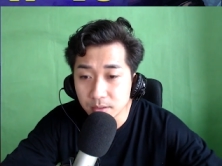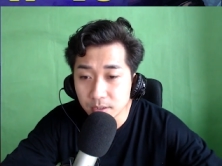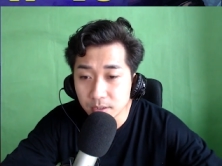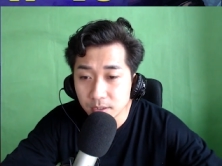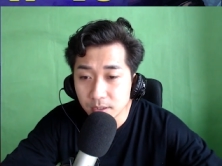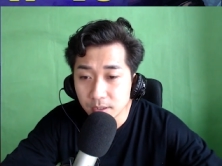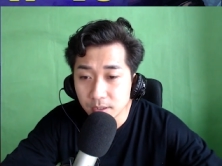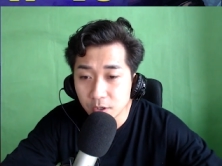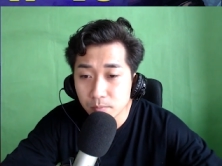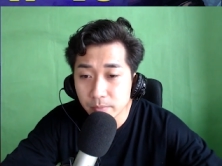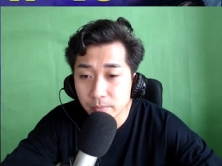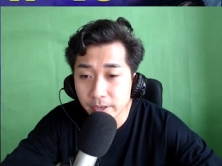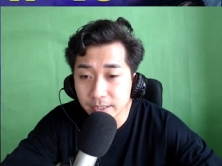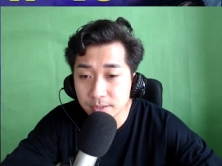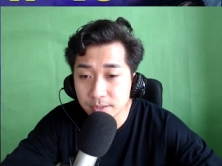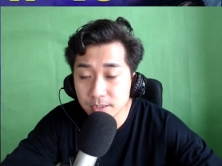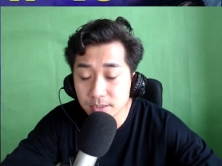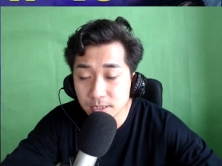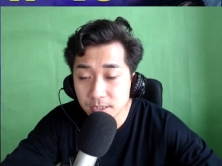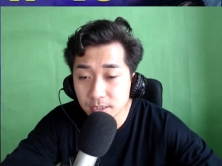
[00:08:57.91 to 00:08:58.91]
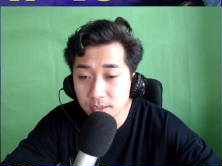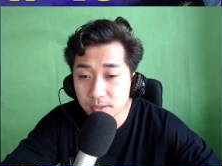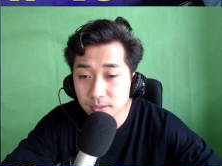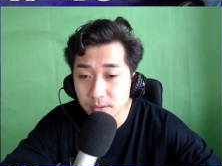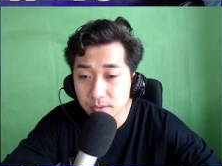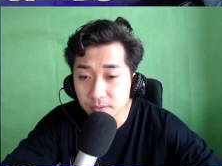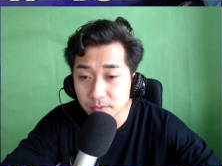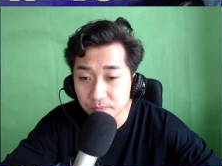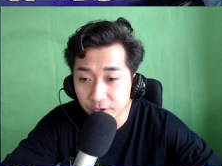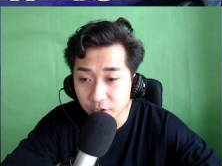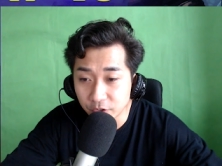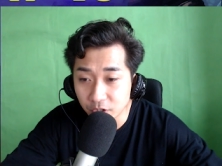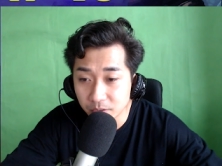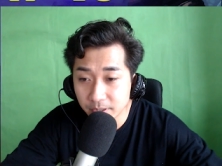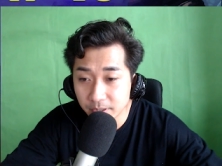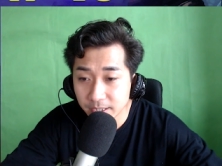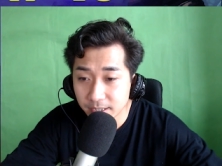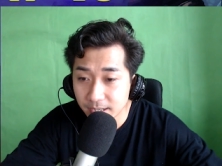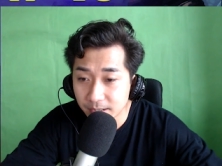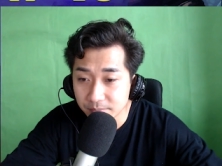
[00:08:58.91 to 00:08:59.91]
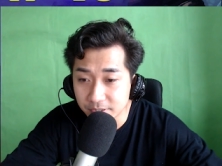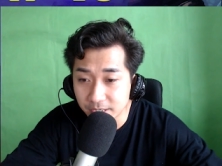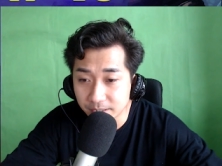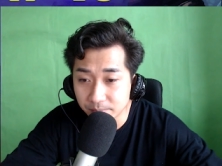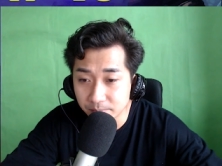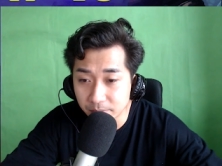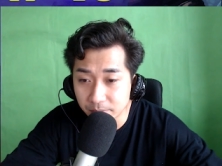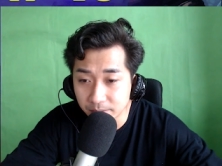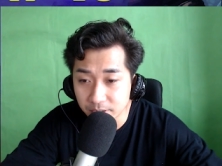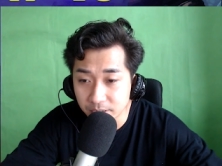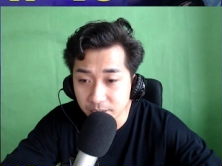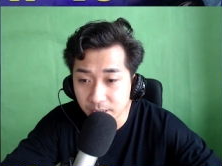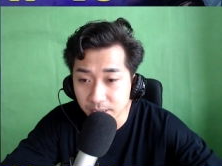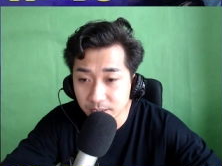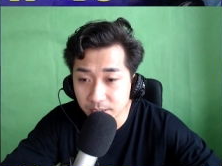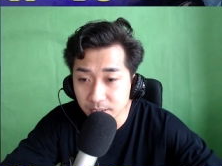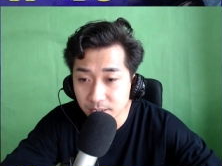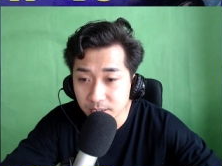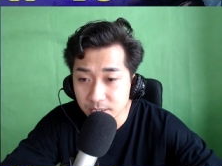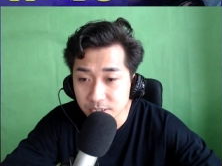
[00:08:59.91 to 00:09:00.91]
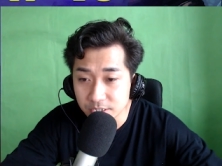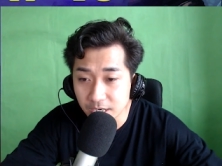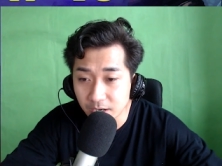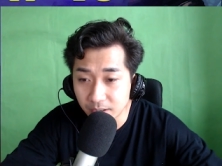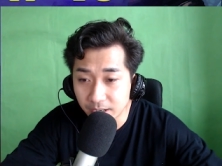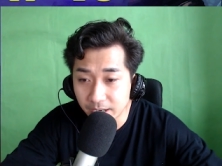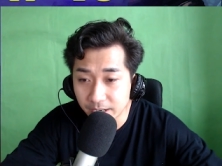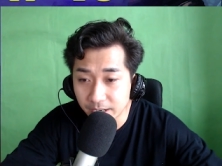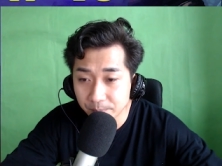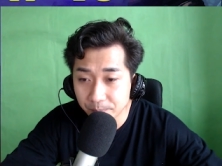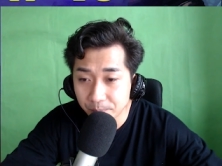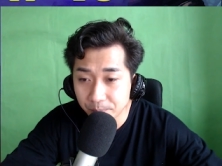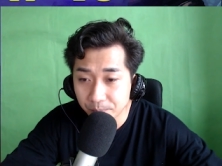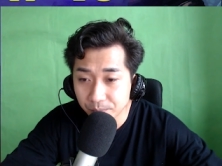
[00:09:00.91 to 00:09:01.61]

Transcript: nhã nhặn và điềm tĩnh. Xin chào, nam tước Grammer.